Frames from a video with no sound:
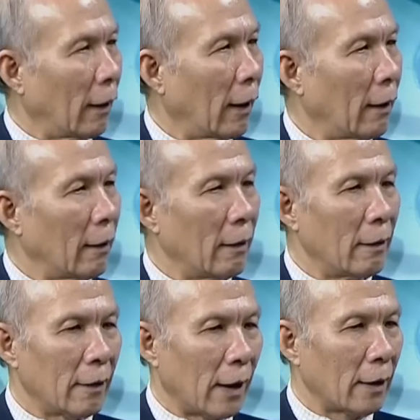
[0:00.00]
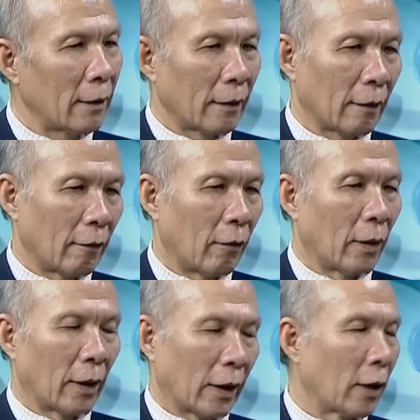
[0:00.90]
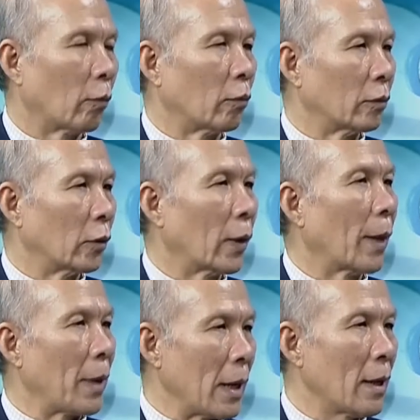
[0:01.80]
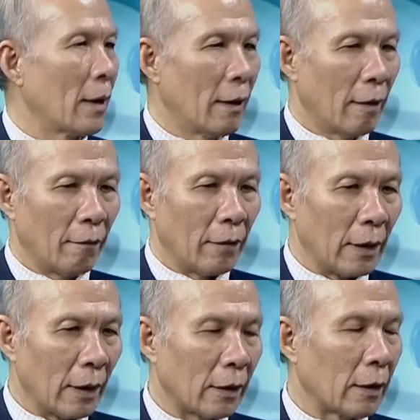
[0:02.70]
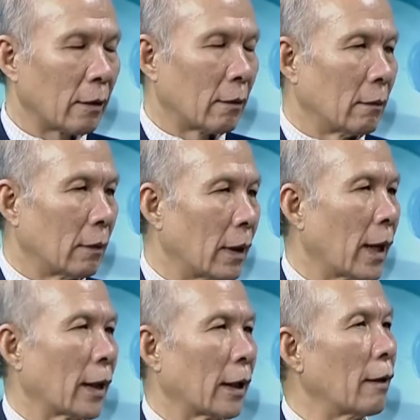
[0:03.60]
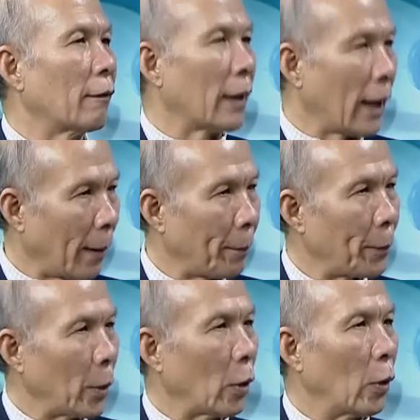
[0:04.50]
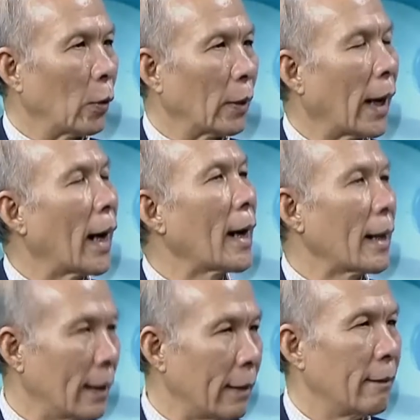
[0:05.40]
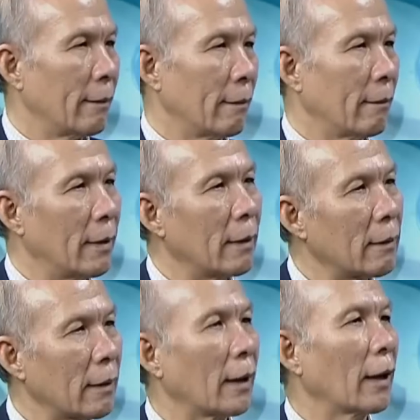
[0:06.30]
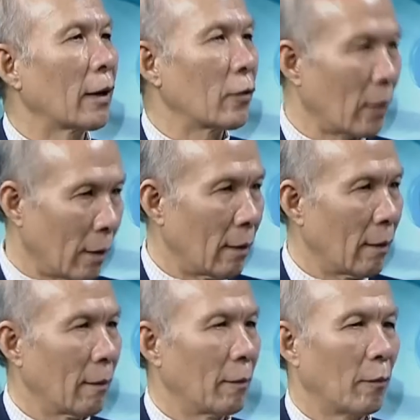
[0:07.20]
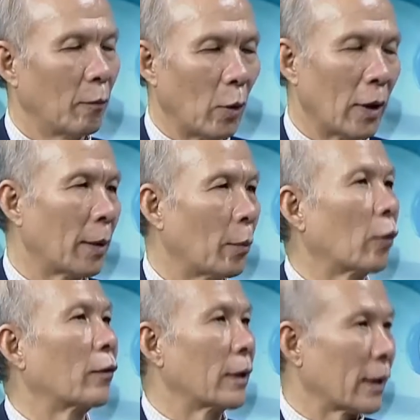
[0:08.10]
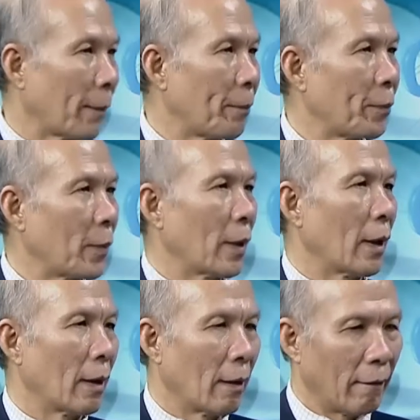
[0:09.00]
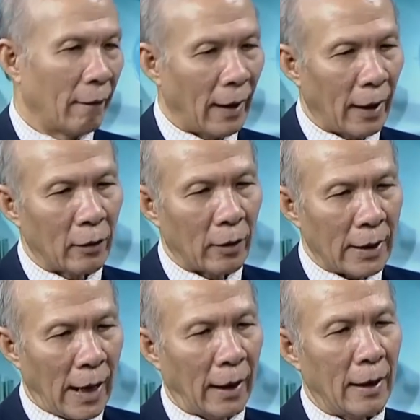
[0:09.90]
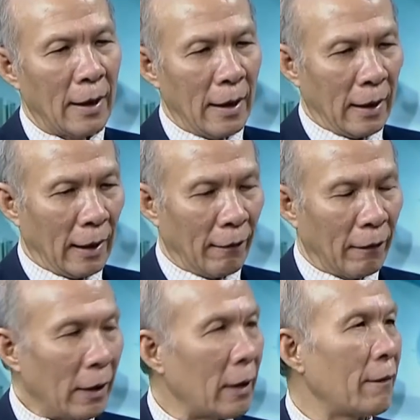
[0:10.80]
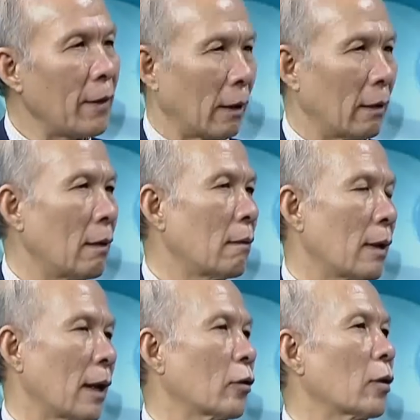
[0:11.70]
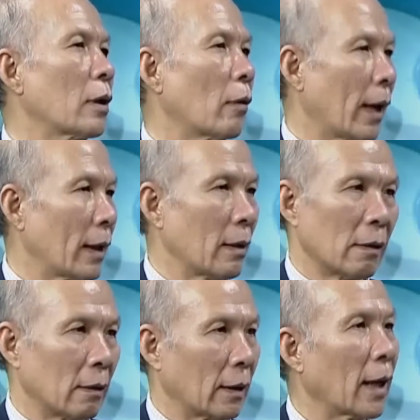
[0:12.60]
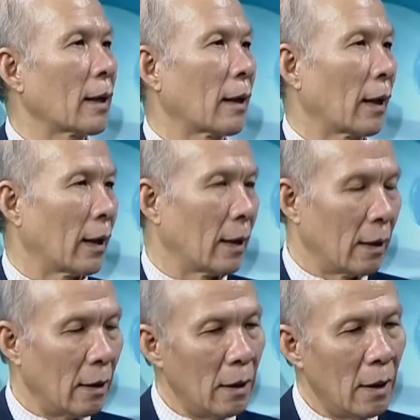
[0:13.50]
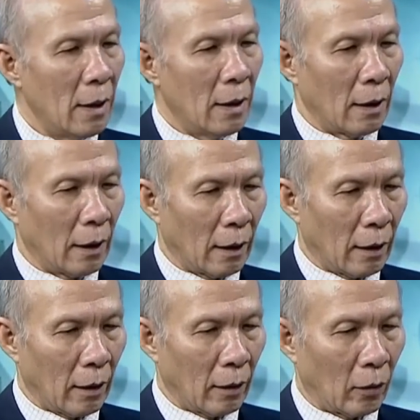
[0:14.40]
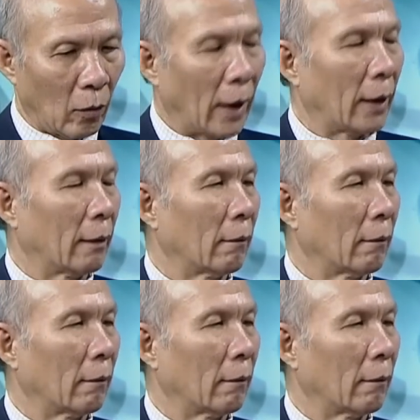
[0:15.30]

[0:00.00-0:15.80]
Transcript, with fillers: cái giá của cái đồng đô la Mỹ thì Ngân hàng Nhà nước Việt Nam cũng đã hai lần nâng cái lãi suất mỗi lần một phần trăm. Và rõ ràng là với cái việc nâng cái lãi suất điều hành ở các cái à, khoản